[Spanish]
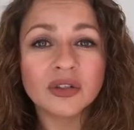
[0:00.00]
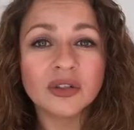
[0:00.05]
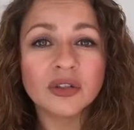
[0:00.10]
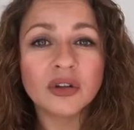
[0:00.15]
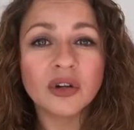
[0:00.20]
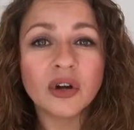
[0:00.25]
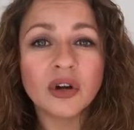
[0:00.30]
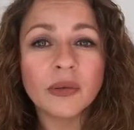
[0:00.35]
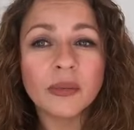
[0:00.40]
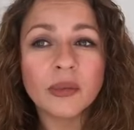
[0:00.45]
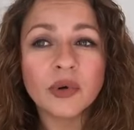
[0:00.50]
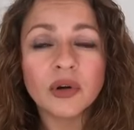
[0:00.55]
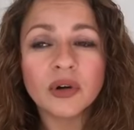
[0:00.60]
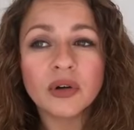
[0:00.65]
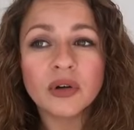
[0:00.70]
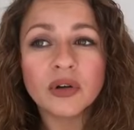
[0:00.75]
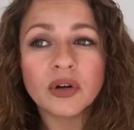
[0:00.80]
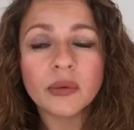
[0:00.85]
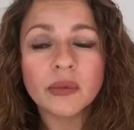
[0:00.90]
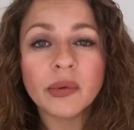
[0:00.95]

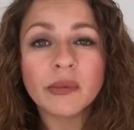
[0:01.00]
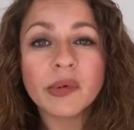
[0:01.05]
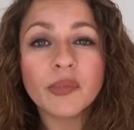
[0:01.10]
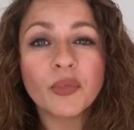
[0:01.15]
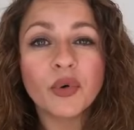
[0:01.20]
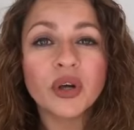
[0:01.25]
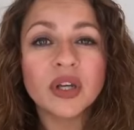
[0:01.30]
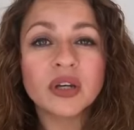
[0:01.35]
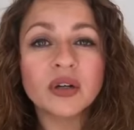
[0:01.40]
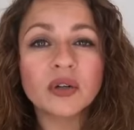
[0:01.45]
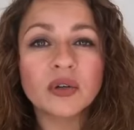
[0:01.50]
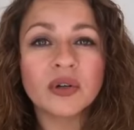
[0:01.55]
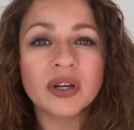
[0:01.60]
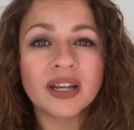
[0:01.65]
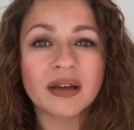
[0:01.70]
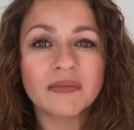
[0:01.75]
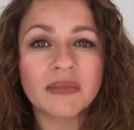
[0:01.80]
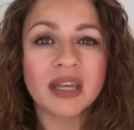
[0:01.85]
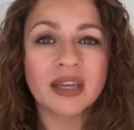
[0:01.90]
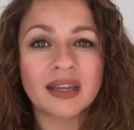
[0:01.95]
¿Cómo, ¿Cómo me puedo incluir a
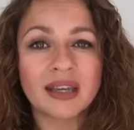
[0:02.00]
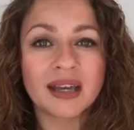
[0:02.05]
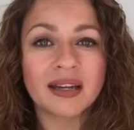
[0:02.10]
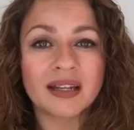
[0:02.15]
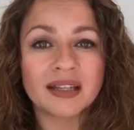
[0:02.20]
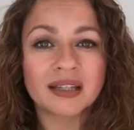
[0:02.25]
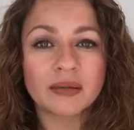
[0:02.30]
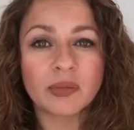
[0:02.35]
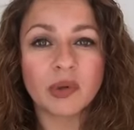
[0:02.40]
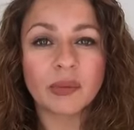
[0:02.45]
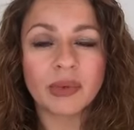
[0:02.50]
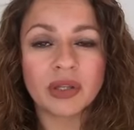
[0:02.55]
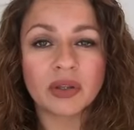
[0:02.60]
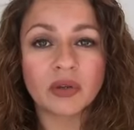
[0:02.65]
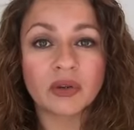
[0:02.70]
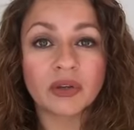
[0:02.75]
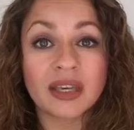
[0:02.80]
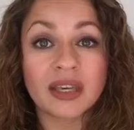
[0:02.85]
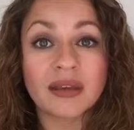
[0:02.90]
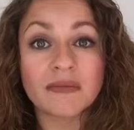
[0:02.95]
mí en ese momento?
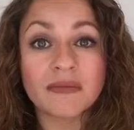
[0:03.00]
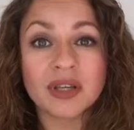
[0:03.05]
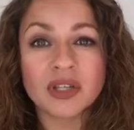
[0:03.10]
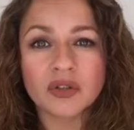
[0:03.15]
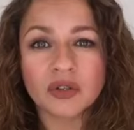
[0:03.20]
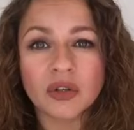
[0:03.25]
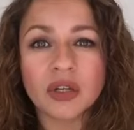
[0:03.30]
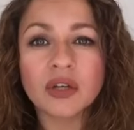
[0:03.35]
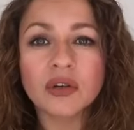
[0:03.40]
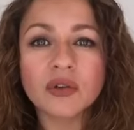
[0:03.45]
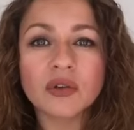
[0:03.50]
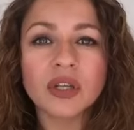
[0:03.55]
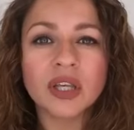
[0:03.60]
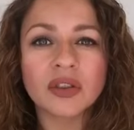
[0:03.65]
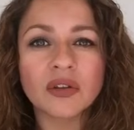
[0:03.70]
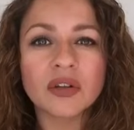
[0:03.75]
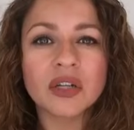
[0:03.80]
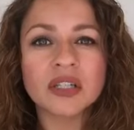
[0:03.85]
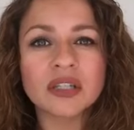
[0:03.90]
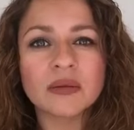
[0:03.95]
me estoy incluyendo
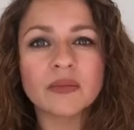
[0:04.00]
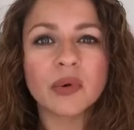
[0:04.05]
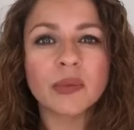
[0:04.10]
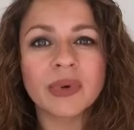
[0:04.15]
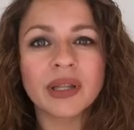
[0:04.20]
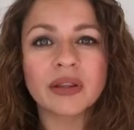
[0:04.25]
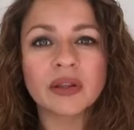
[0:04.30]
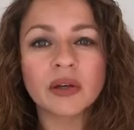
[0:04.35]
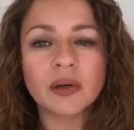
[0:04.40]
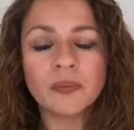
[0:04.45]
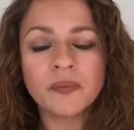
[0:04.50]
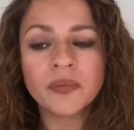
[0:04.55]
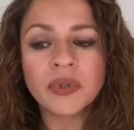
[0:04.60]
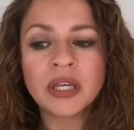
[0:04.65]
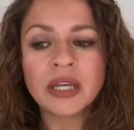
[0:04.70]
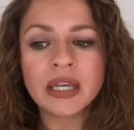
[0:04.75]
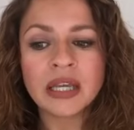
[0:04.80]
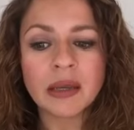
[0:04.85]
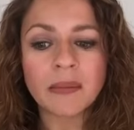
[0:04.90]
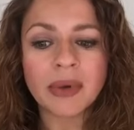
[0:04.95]
en ese momento.
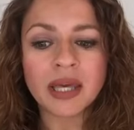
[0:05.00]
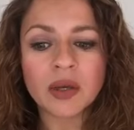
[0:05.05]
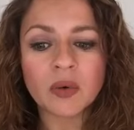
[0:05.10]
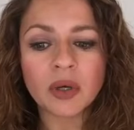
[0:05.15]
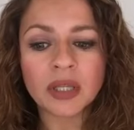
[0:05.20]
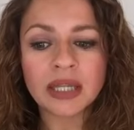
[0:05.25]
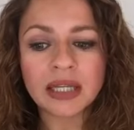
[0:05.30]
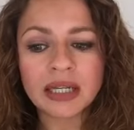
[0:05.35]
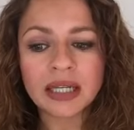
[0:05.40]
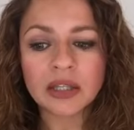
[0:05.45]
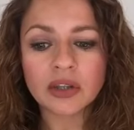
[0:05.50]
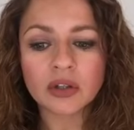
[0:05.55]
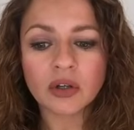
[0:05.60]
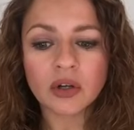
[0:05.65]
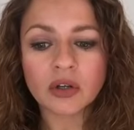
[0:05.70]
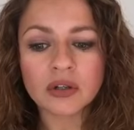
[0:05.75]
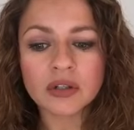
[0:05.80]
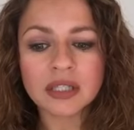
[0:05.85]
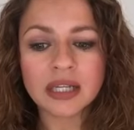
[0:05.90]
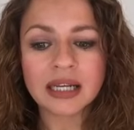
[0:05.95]
Y me di cuenta que todos
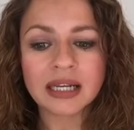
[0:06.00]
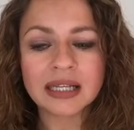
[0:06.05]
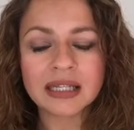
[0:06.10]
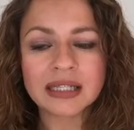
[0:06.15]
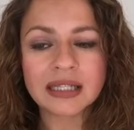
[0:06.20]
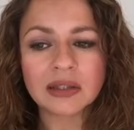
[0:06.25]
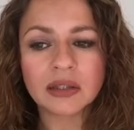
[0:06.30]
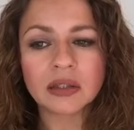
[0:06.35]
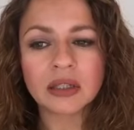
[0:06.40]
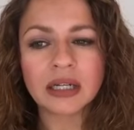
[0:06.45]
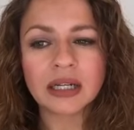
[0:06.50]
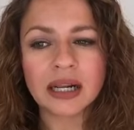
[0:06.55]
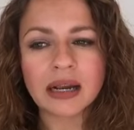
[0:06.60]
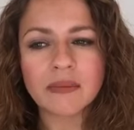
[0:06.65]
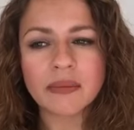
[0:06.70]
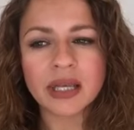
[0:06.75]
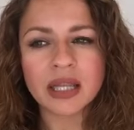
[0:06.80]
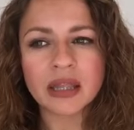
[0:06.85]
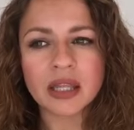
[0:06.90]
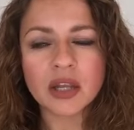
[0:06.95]
los áreas en donde
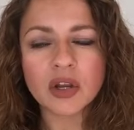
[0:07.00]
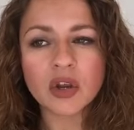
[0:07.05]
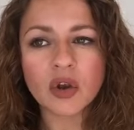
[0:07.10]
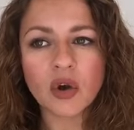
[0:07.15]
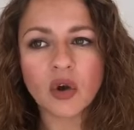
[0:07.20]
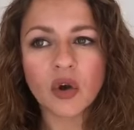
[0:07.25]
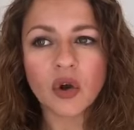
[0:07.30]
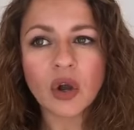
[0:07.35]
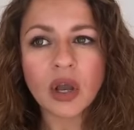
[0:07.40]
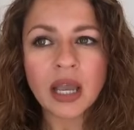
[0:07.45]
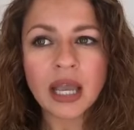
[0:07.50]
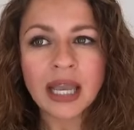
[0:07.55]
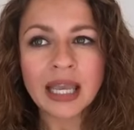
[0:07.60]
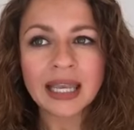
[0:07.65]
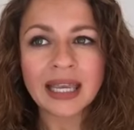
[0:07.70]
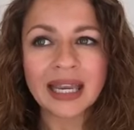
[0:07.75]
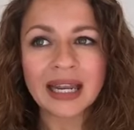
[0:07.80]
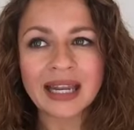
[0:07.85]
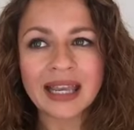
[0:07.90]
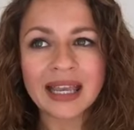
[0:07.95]
realmente yo
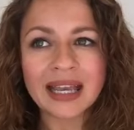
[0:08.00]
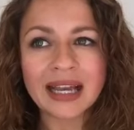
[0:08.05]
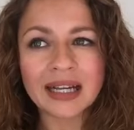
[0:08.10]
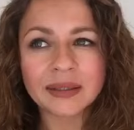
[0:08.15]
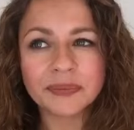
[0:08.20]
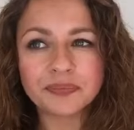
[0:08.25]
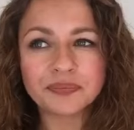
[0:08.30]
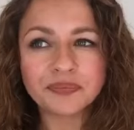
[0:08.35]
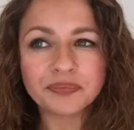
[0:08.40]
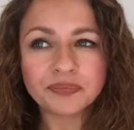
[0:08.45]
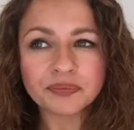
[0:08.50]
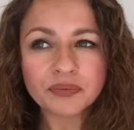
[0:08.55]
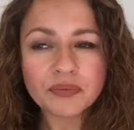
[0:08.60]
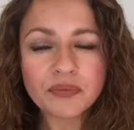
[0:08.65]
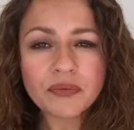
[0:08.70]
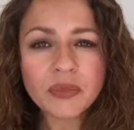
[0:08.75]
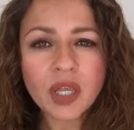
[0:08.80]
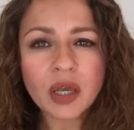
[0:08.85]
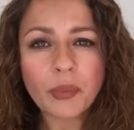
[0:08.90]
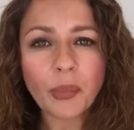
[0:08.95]
quería
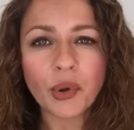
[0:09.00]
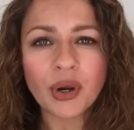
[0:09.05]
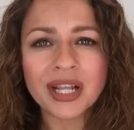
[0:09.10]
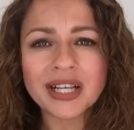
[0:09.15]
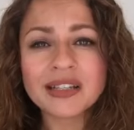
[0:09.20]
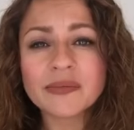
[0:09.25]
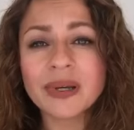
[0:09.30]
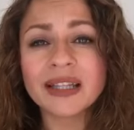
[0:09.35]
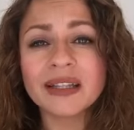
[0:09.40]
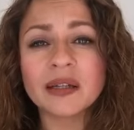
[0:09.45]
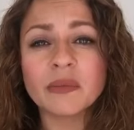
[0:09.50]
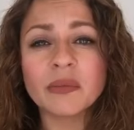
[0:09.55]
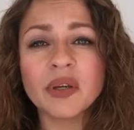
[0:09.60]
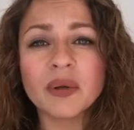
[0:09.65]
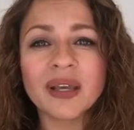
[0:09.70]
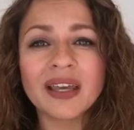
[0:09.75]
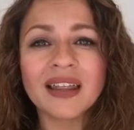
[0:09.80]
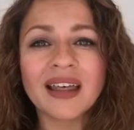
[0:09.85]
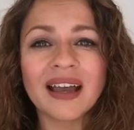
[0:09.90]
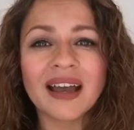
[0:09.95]
por expandir mi
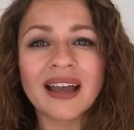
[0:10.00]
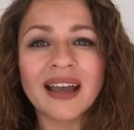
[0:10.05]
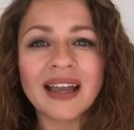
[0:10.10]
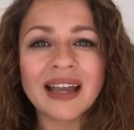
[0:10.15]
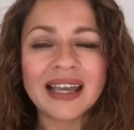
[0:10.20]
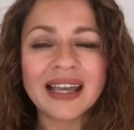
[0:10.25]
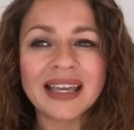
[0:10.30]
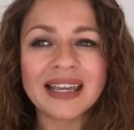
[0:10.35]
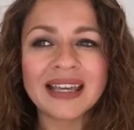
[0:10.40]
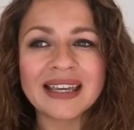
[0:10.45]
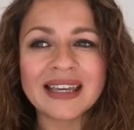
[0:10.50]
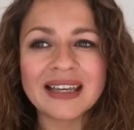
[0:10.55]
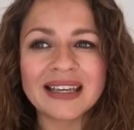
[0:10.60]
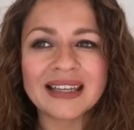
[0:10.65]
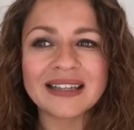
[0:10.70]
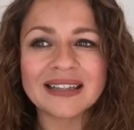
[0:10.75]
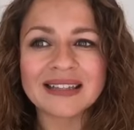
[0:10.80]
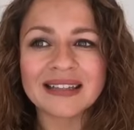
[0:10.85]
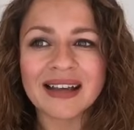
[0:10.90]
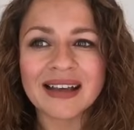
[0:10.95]
vida y
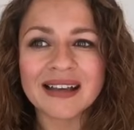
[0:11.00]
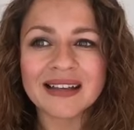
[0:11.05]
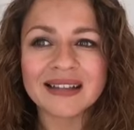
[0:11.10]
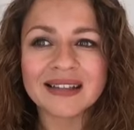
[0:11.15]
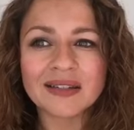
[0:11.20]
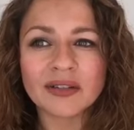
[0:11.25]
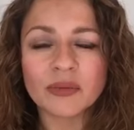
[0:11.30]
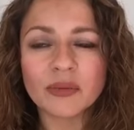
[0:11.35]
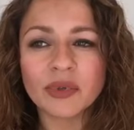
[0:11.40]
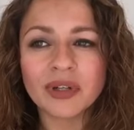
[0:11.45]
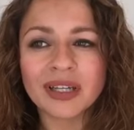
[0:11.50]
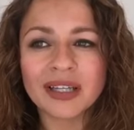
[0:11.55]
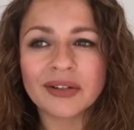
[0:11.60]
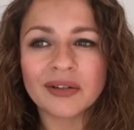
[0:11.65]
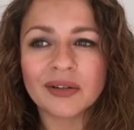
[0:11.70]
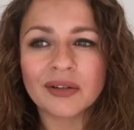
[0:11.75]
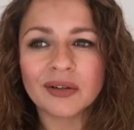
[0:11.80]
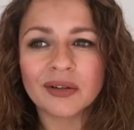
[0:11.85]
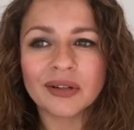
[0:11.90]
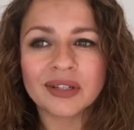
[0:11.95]
quizás como que
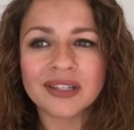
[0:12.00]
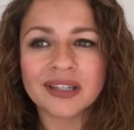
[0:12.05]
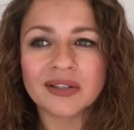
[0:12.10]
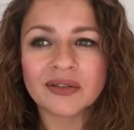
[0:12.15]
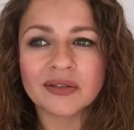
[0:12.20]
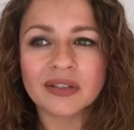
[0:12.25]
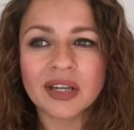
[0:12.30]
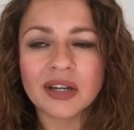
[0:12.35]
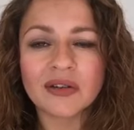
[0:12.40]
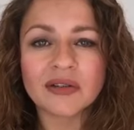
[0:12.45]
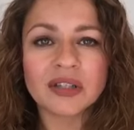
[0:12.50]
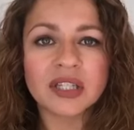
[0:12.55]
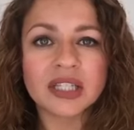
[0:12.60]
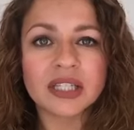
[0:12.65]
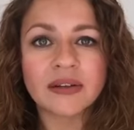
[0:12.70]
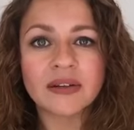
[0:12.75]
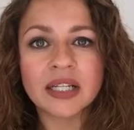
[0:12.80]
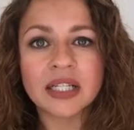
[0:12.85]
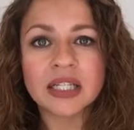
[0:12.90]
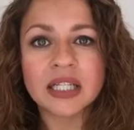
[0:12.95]
no, esas cosas no se
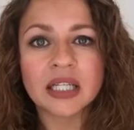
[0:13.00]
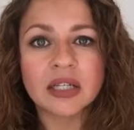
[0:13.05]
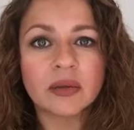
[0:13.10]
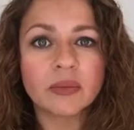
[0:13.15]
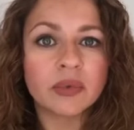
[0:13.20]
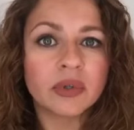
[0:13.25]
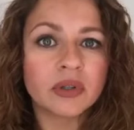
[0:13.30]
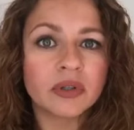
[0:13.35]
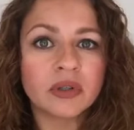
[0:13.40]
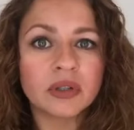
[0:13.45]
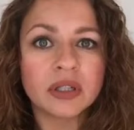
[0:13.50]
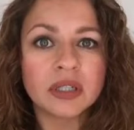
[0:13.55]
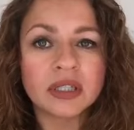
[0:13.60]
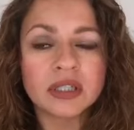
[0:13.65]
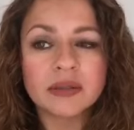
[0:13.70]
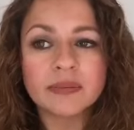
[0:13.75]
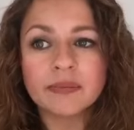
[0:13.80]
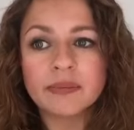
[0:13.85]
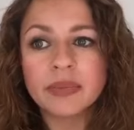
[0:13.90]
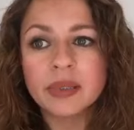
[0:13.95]
estaban así como
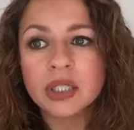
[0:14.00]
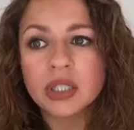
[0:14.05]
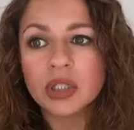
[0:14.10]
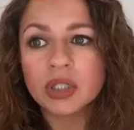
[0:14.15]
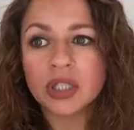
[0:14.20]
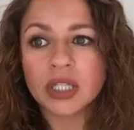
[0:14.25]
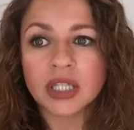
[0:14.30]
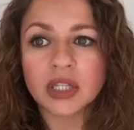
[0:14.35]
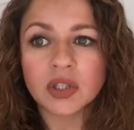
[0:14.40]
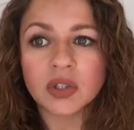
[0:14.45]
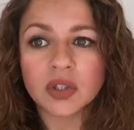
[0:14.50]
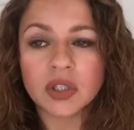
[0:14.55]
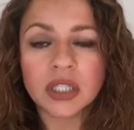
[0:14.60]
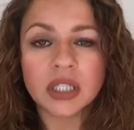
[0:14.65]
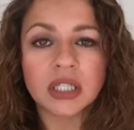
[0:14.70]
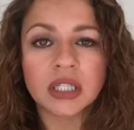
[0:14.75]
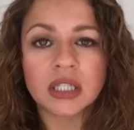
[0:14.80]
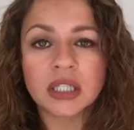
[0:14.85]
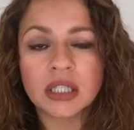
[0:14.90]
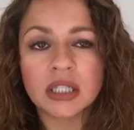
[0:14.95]
explotando
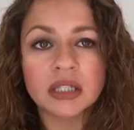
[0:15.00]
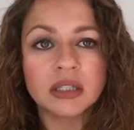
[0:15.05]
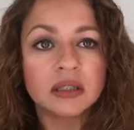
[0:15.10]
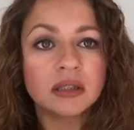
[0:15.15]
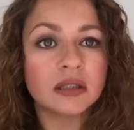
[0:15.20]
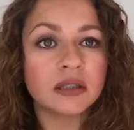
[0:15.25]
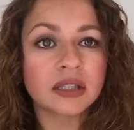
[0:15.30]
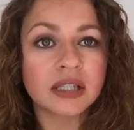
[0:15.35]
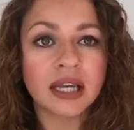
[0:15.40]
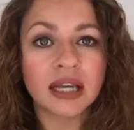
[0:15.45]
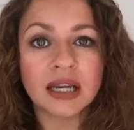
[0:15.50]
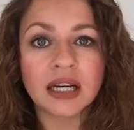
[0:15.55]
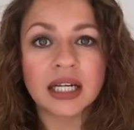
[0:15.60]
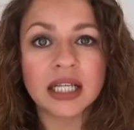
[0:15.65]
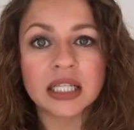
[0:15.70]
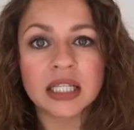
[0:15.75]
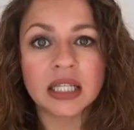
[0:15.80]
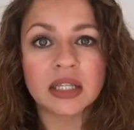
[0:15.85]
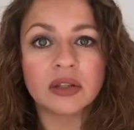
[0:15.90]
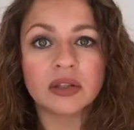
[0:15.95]
ni, o sea,
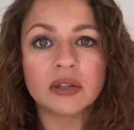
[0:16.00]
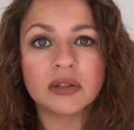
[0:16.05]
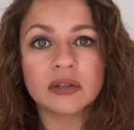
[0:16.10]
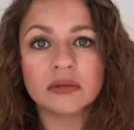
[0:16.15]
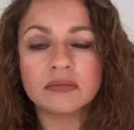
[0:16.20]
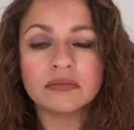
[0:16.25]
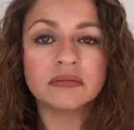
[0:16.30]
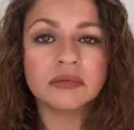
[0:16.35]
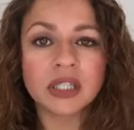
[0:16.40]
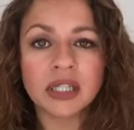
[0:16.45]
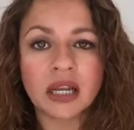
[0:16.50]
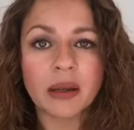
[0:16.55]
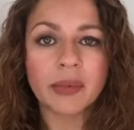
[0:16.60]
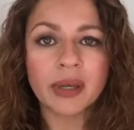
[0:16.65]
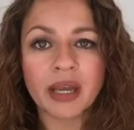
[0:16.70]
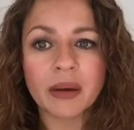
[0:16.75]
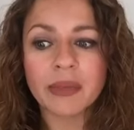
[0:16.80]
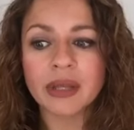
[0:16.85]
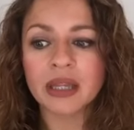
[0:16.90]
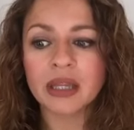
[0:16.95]
creciendo
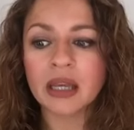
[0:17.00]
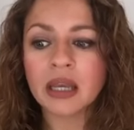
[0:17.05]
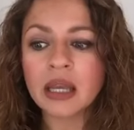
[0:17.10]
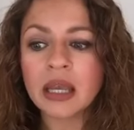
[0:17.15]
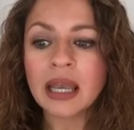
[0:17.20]
dinámicamente,